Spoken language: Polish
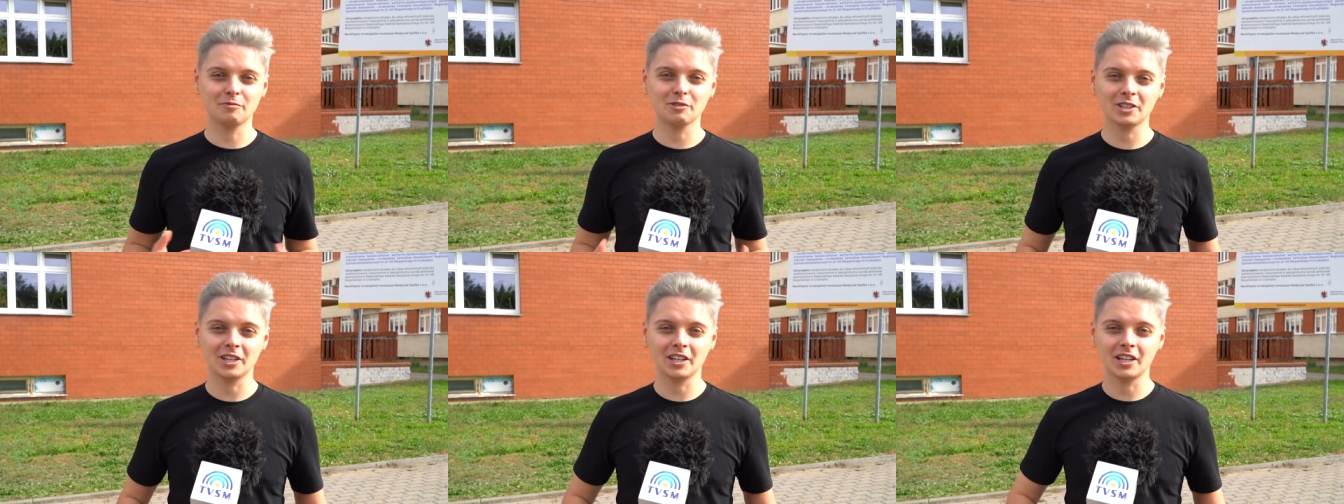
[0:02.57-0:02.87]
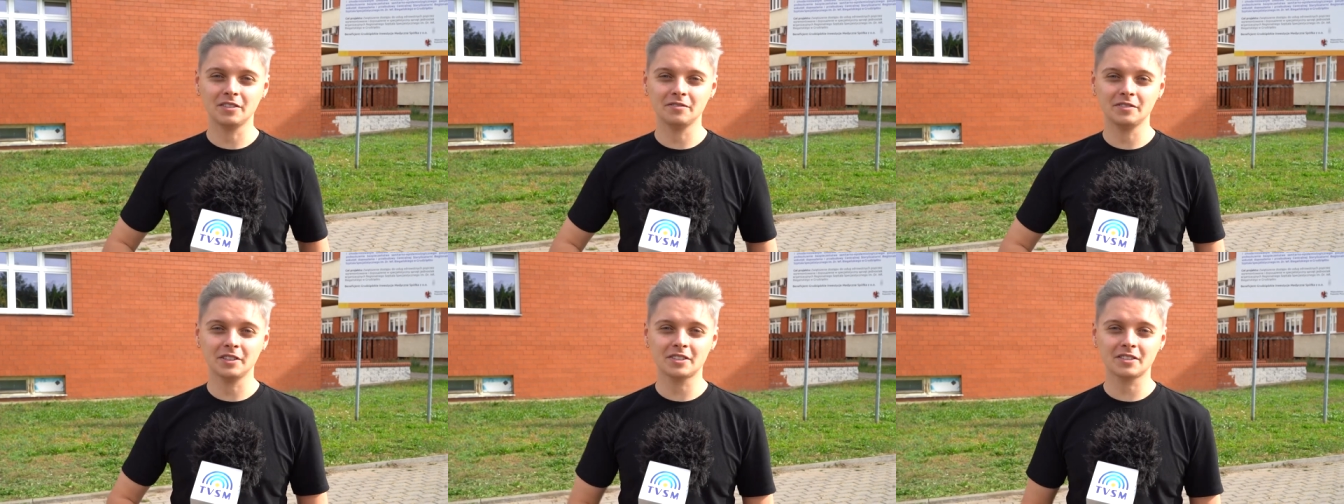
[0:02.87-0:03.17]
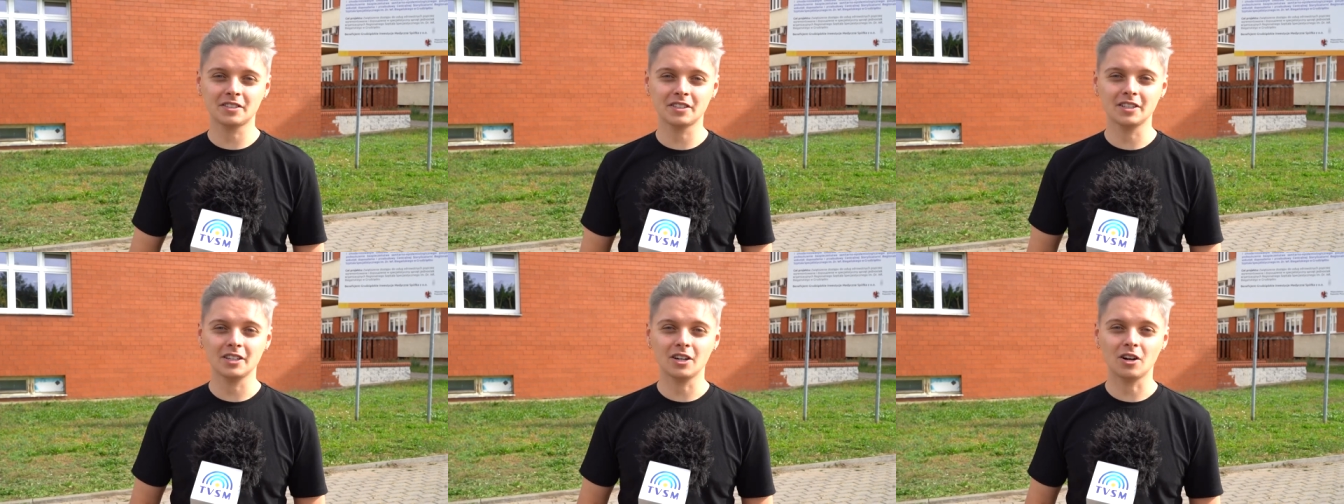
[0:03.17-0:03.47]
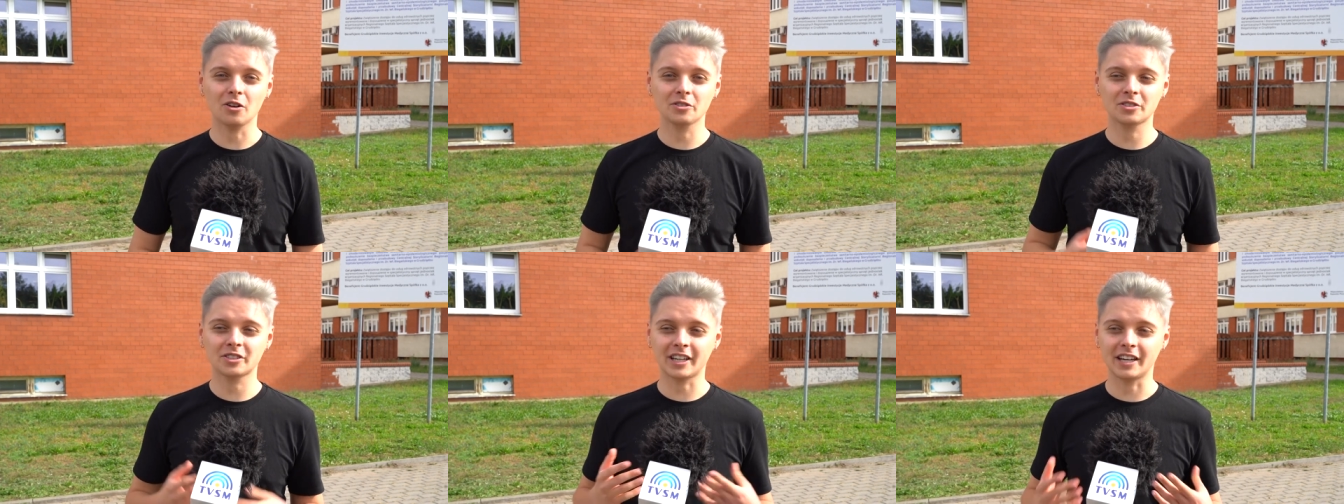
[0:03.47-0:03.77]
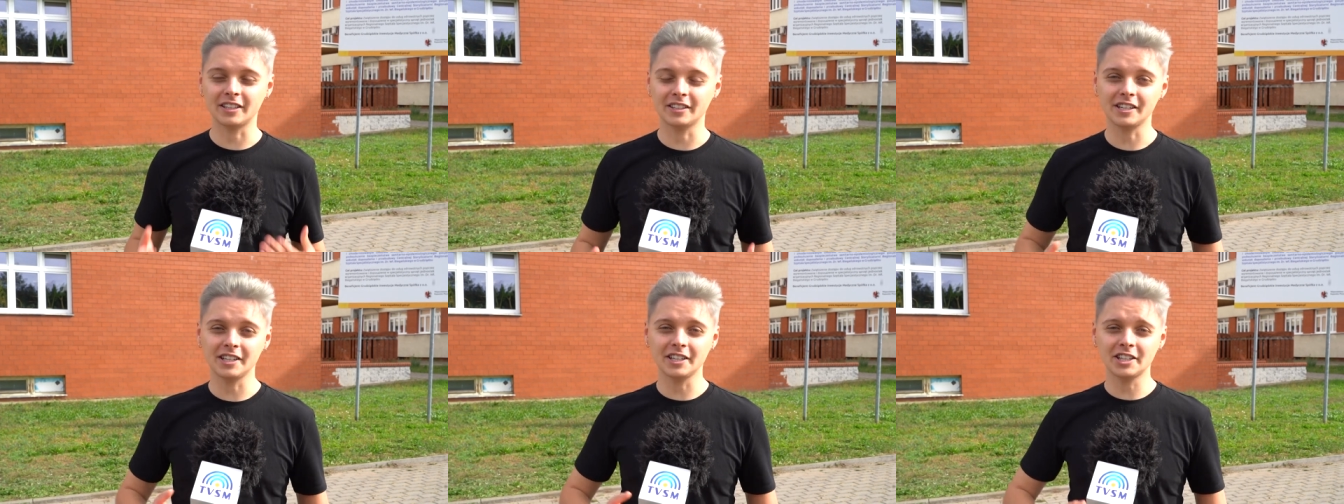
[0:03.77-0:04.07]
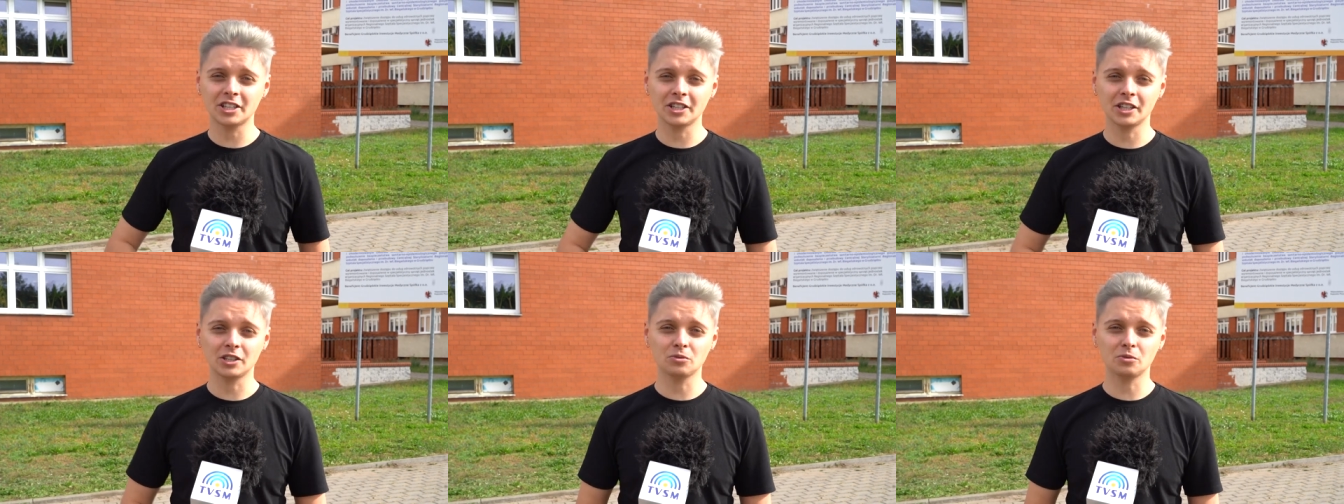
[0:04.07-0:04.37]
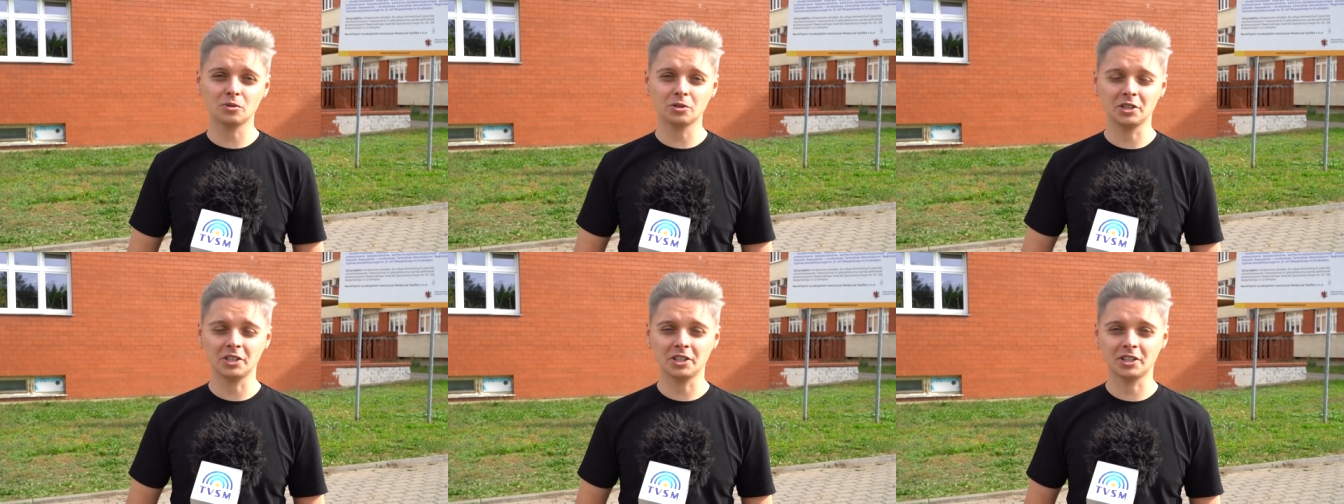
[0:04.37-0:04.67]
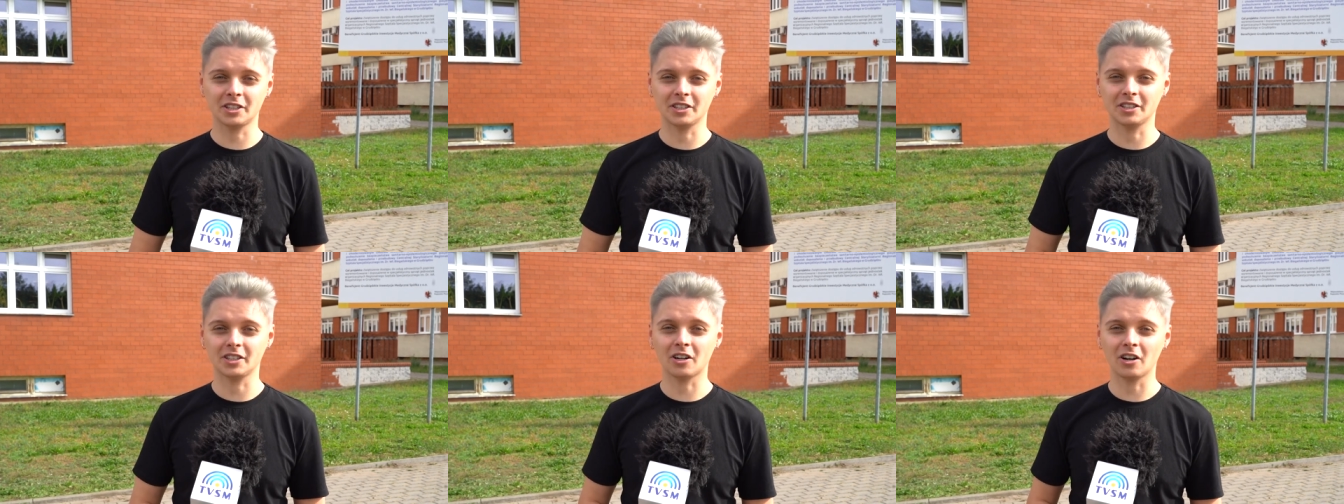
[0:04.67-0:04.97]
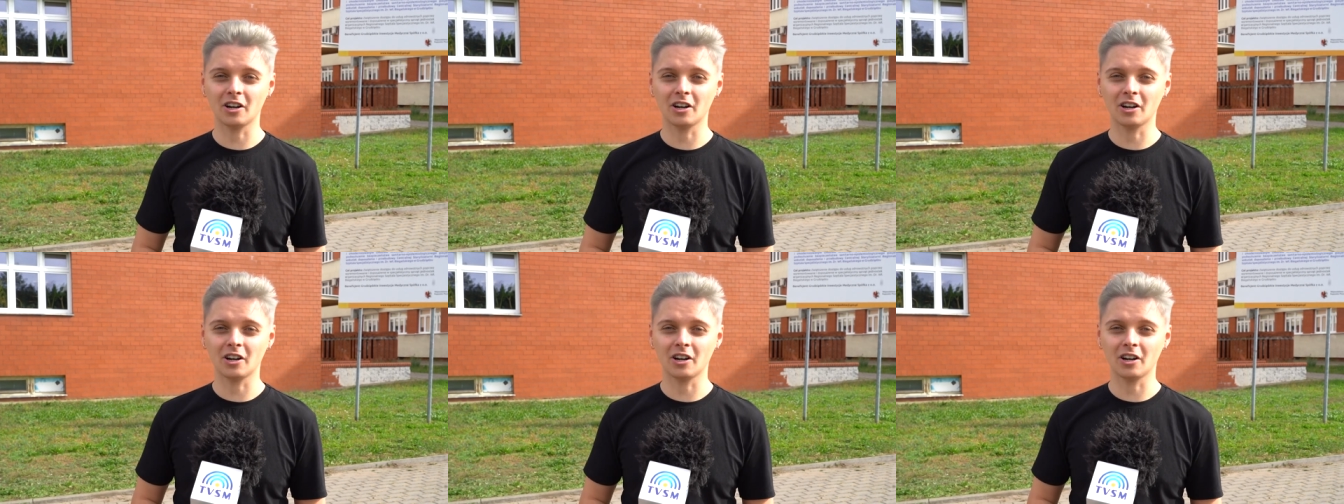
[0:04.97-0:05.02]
Młodej Lewicy o skandalicznie długich e,